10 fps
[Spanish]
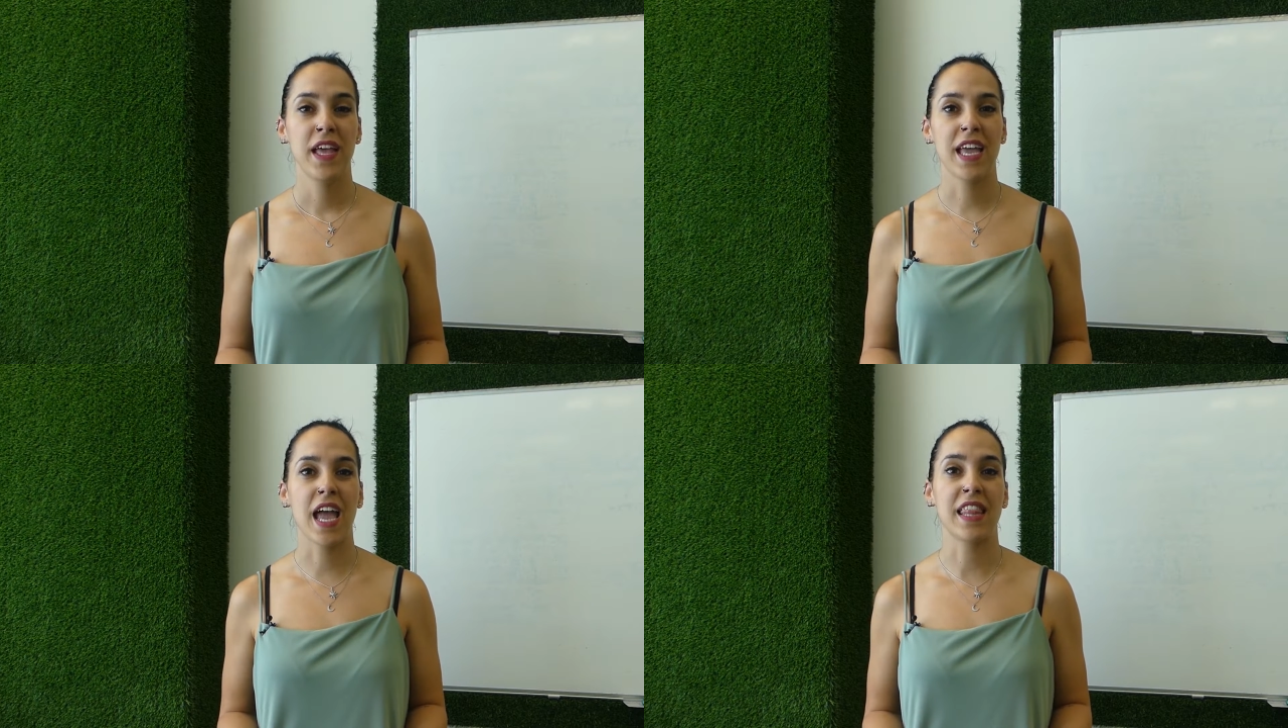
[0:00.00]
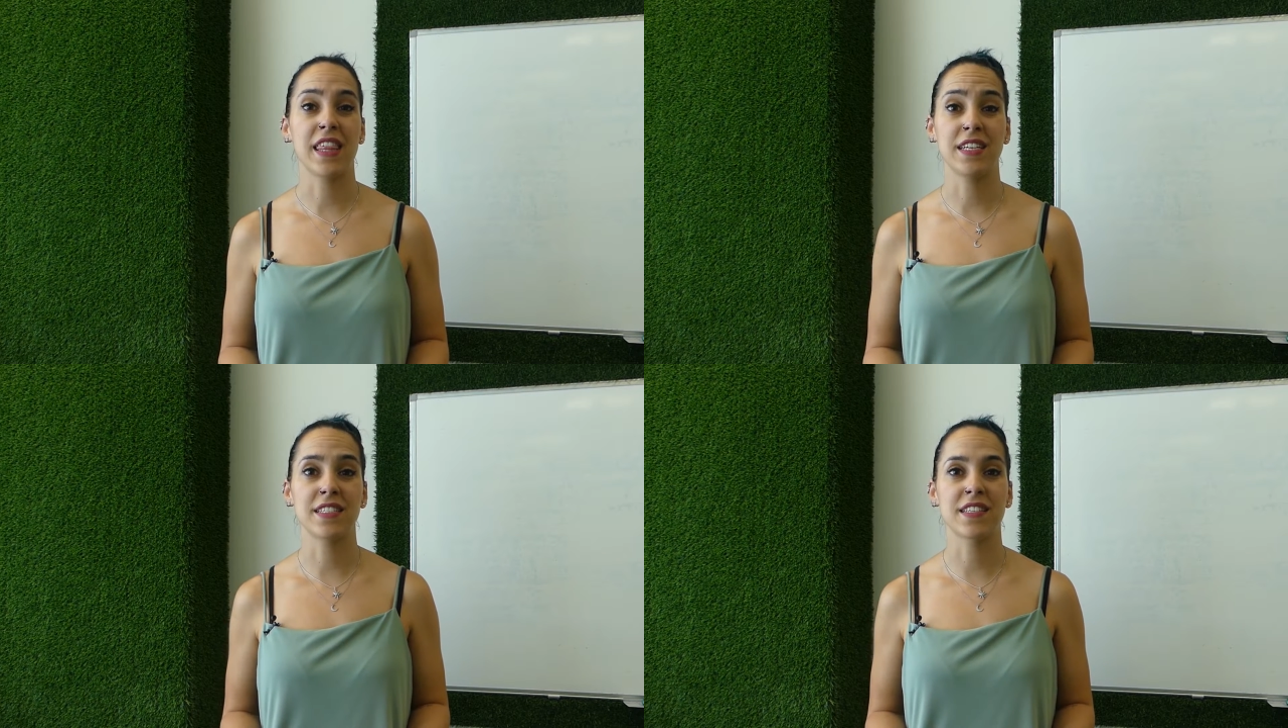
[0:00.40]
Que
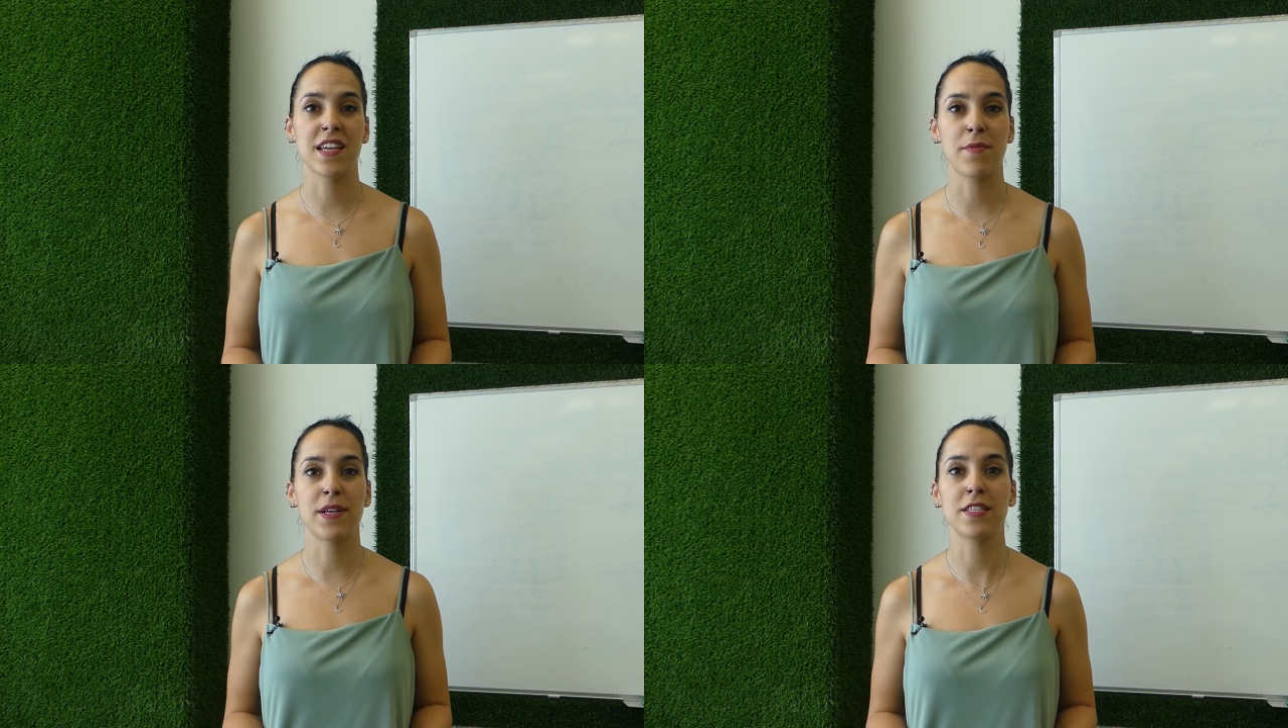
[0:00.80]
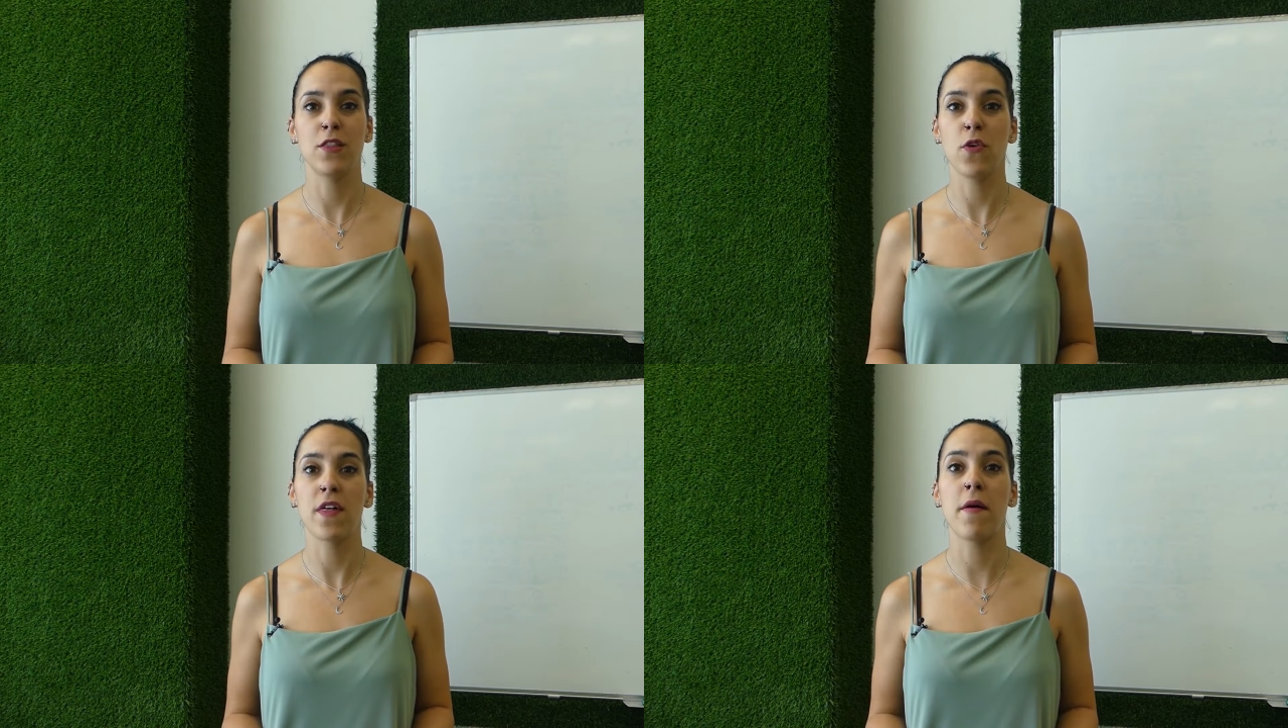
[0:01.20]
canceles reservas
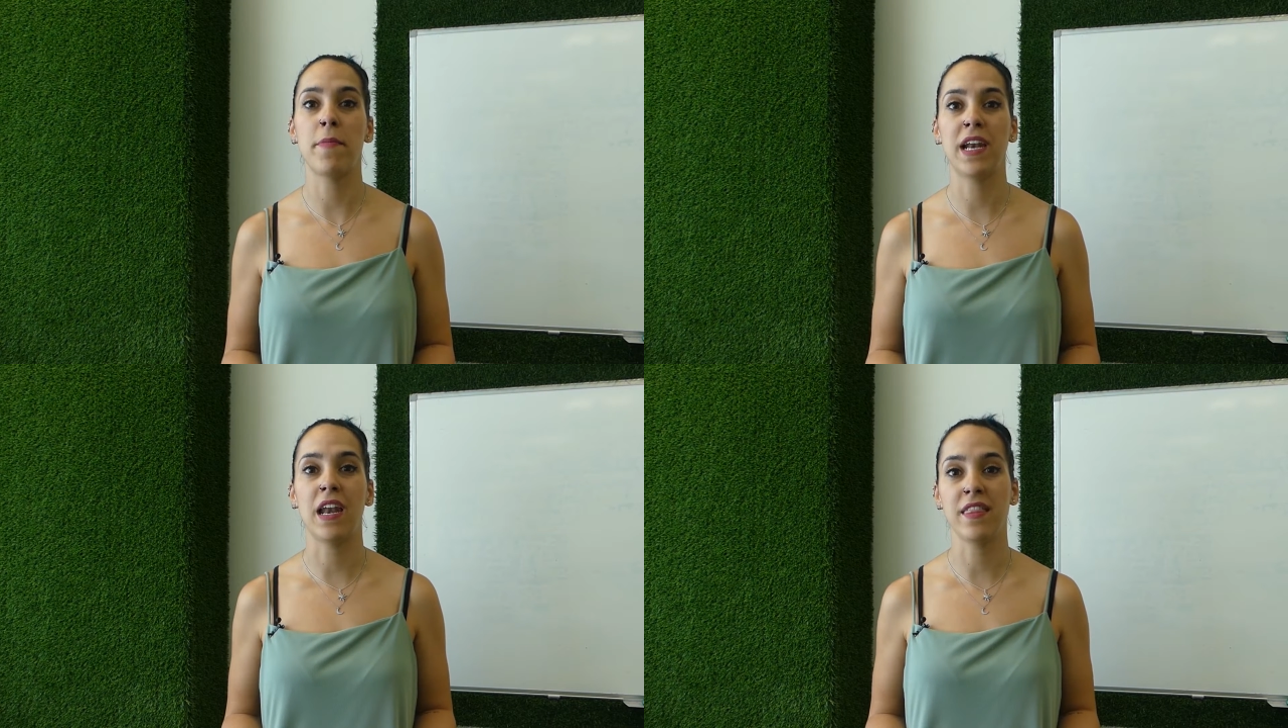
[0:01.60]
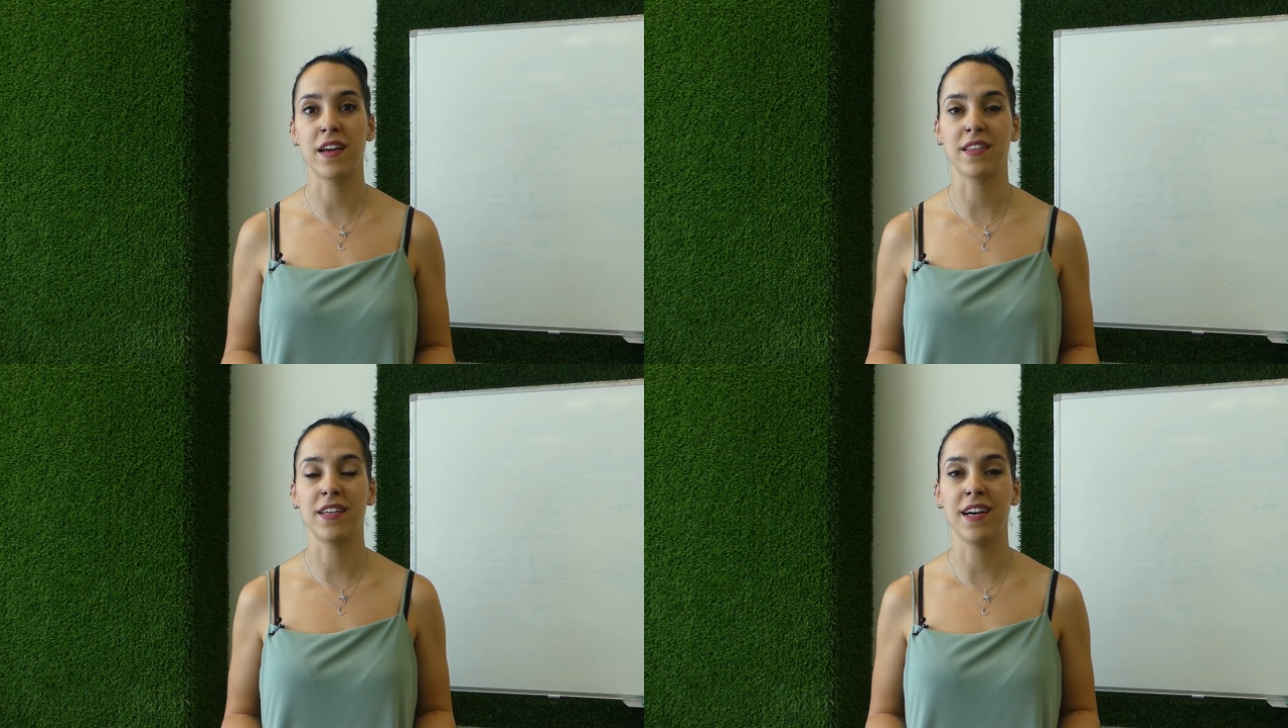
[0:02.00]
sin duda va a
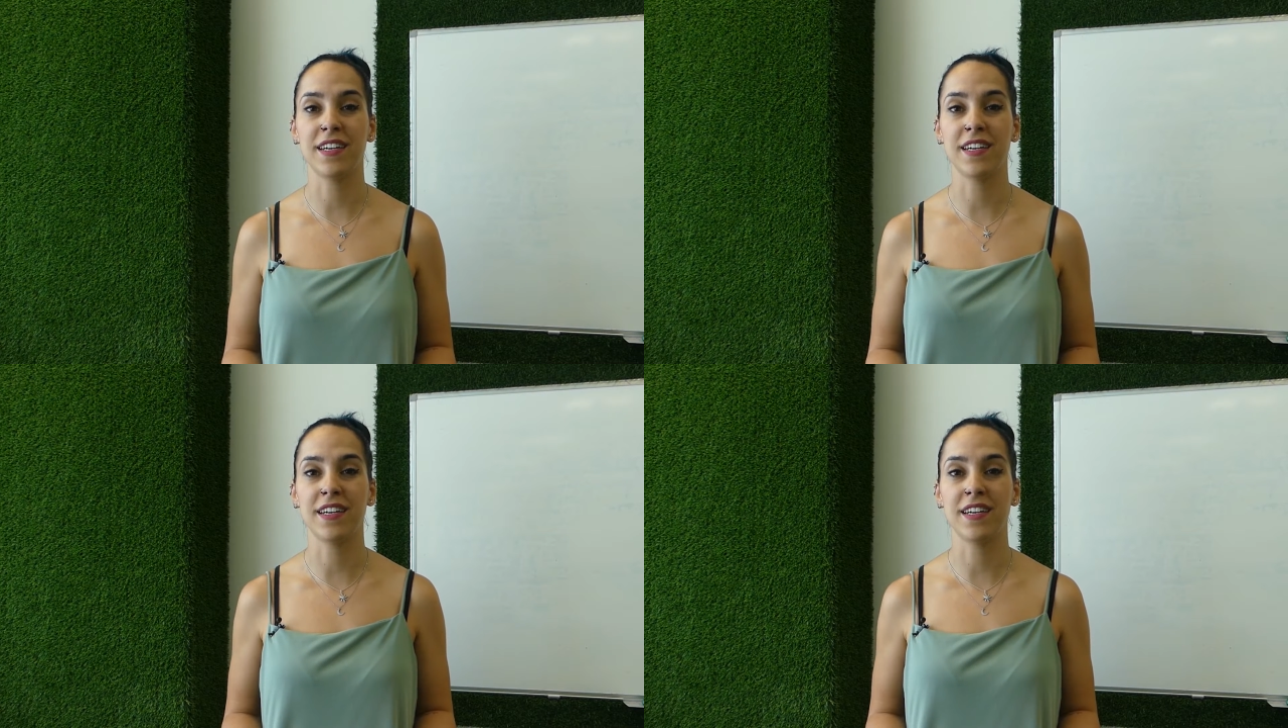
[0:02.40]
penalizarte,